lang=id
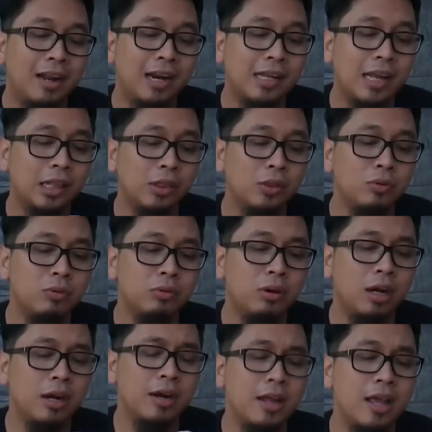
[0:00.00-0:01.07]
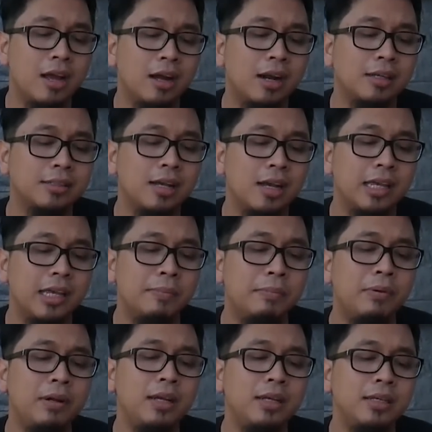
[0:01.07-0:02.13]
Satu ada yang rasa
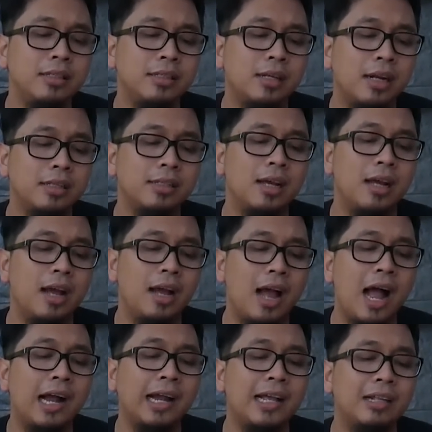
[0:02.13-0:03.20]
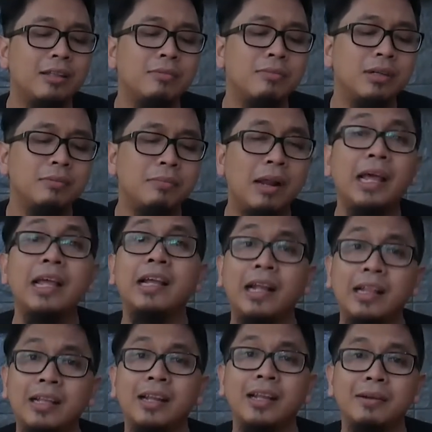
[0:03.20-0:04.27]
iblis, rasa angel tuh mungkin malah
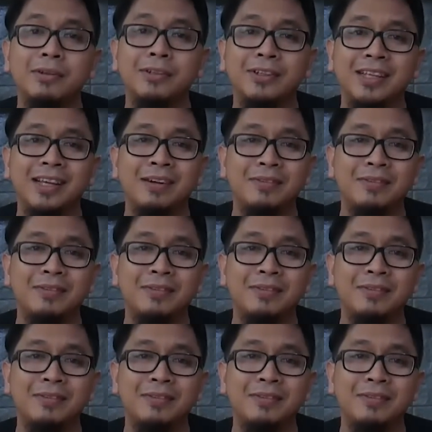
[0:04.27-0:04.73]
ikat kali ya maksudnya,